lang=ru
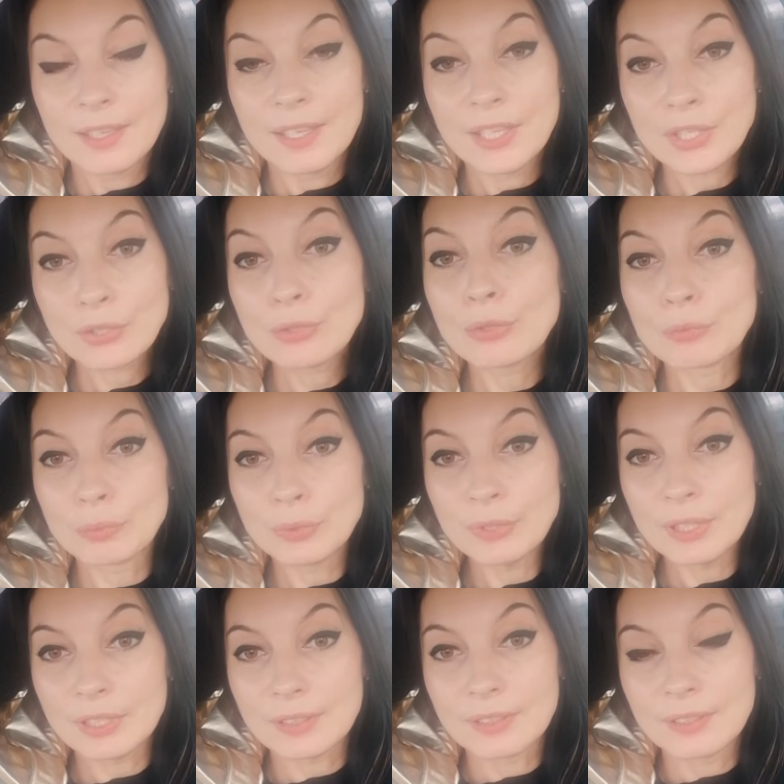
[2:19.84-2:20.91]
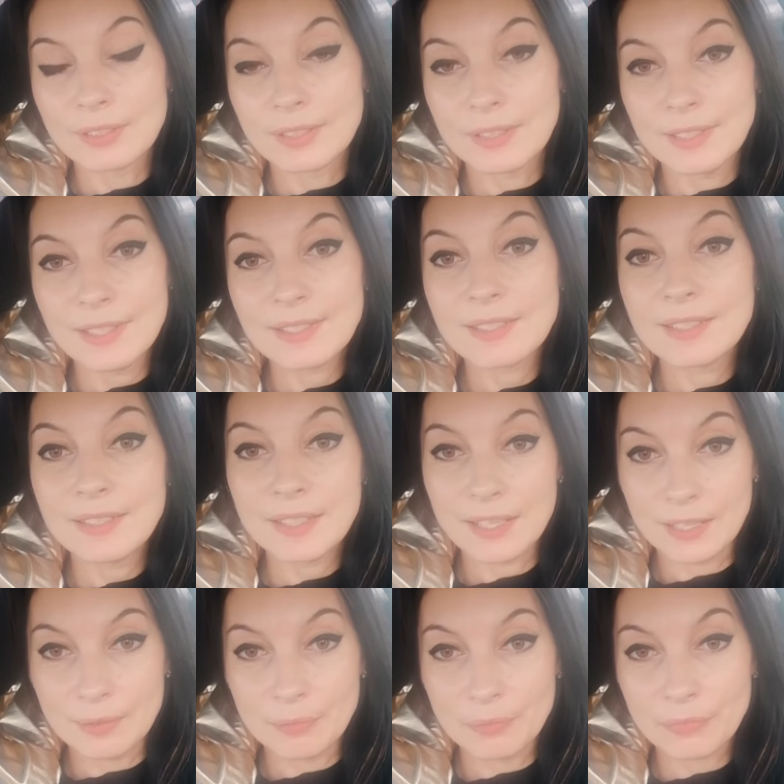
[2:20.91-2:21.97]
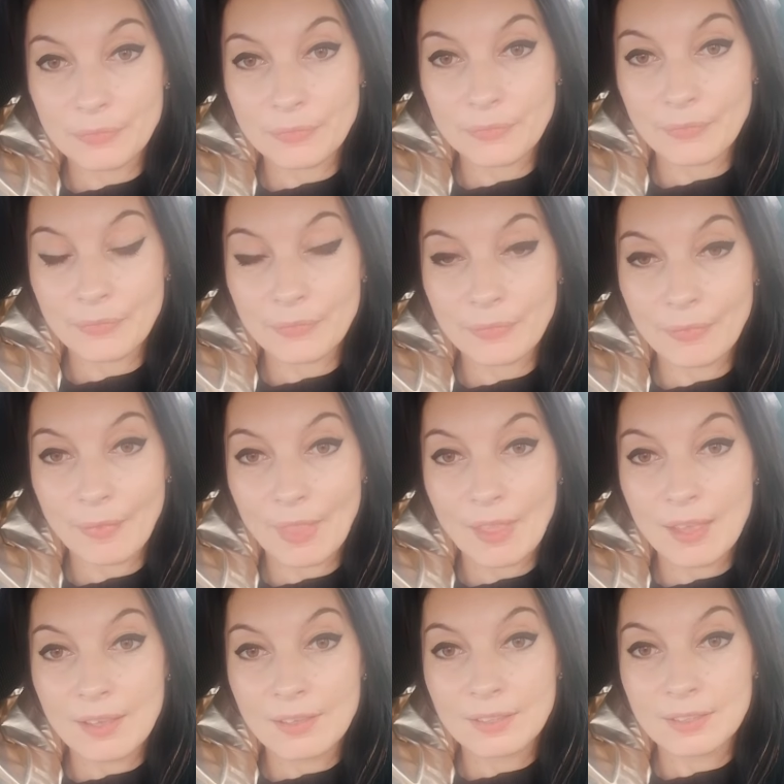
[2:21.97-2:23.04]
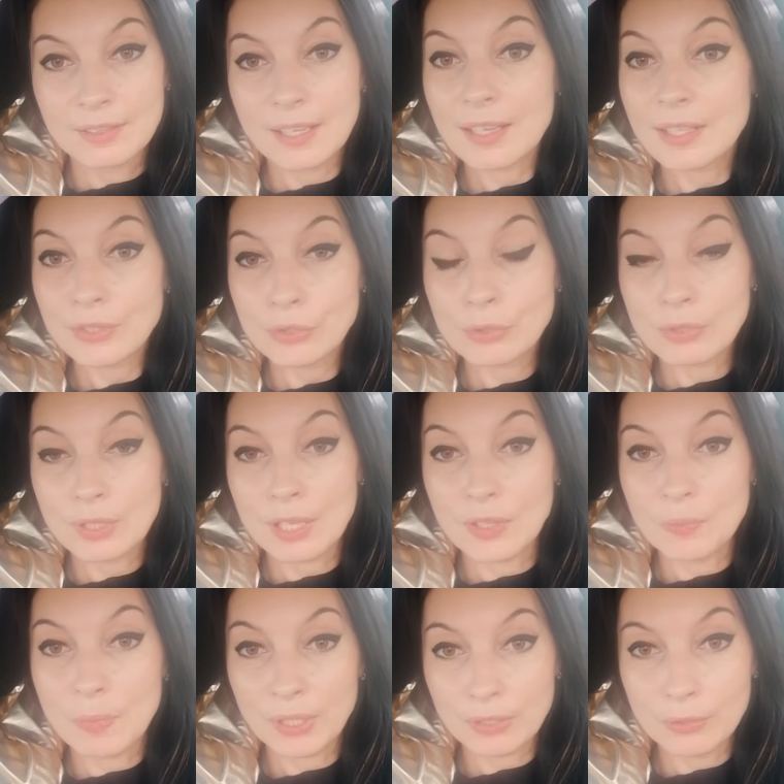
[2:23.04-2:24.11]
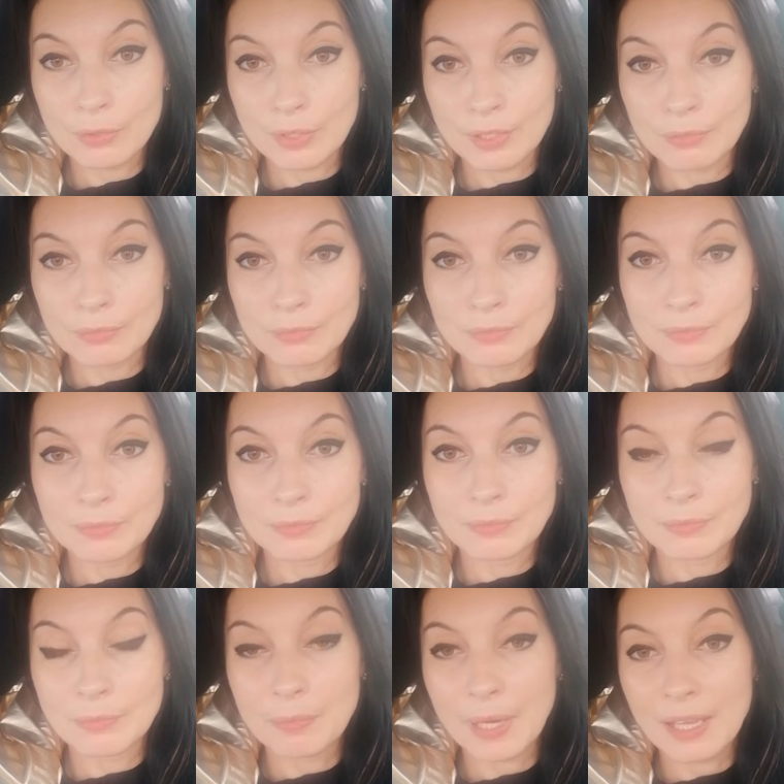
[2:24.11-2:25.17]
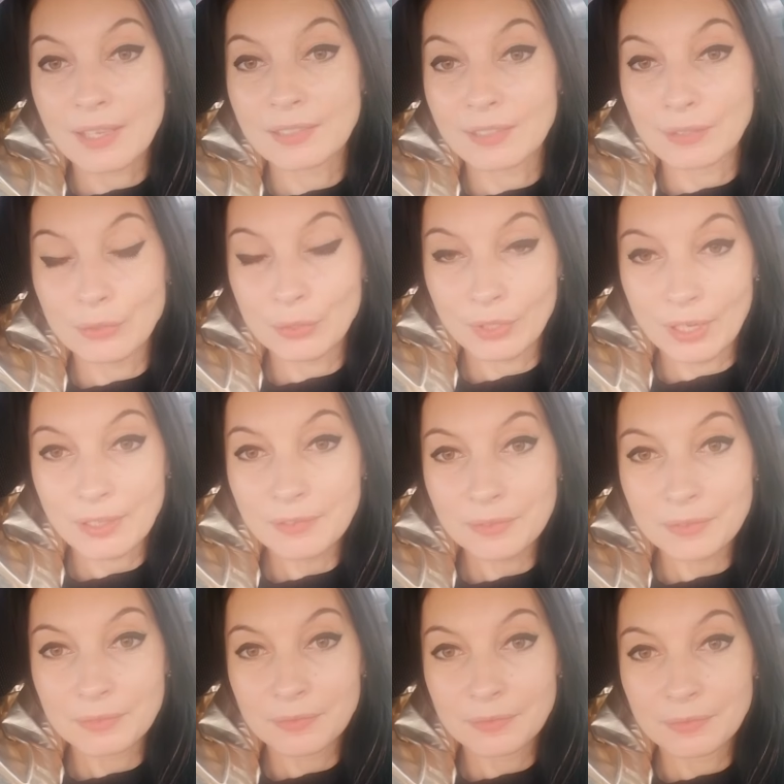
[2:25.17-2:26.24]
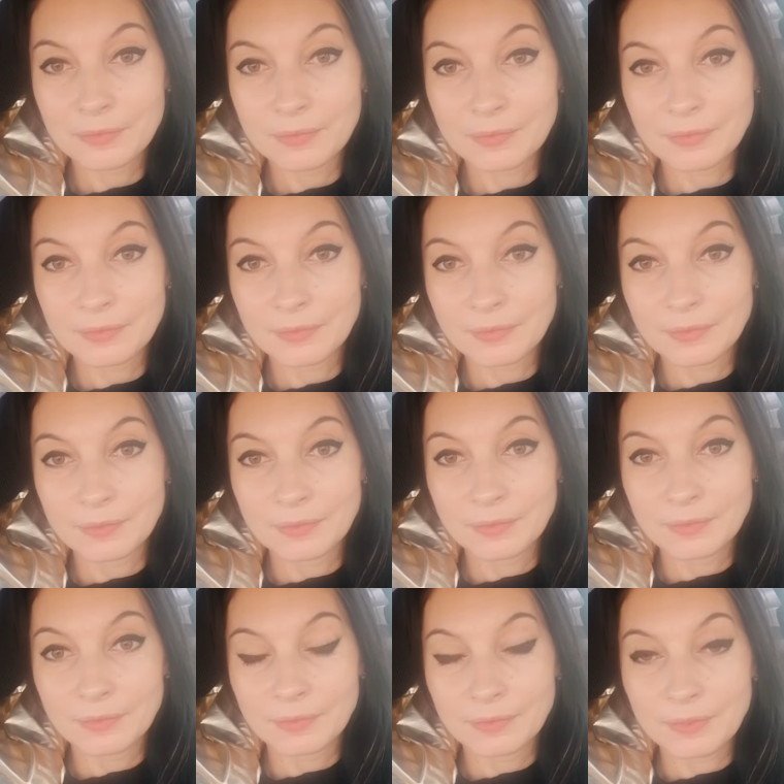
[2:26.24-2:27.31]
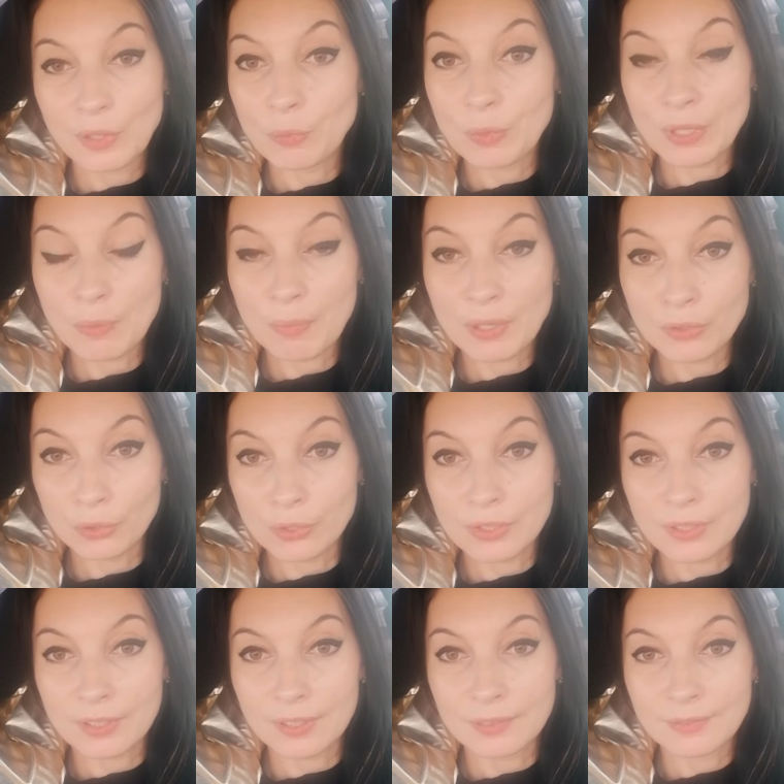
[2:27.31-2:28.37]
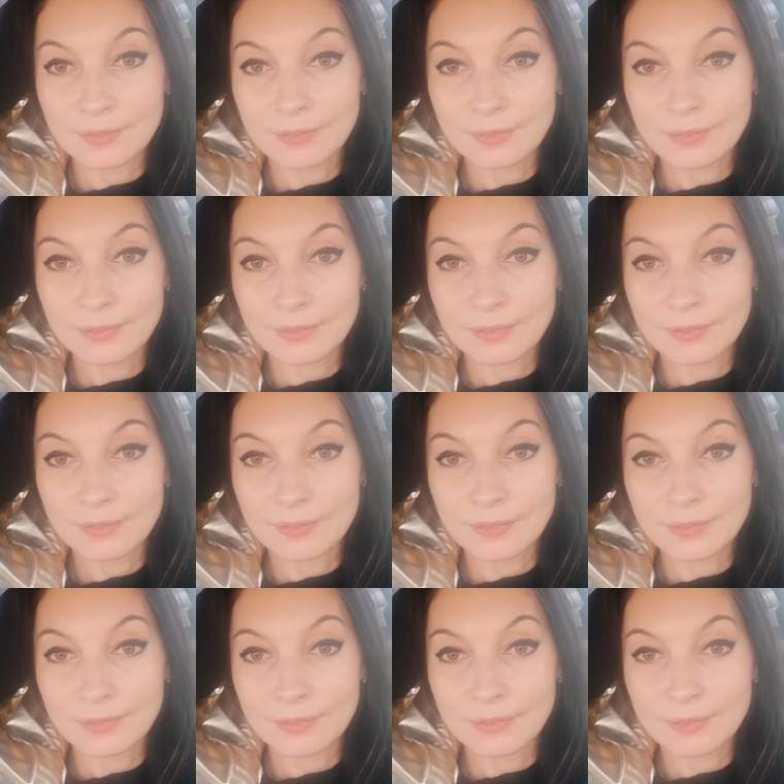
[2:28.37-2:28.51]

И что будет, если я захочу стать партнером проекта New Life и у меня получится?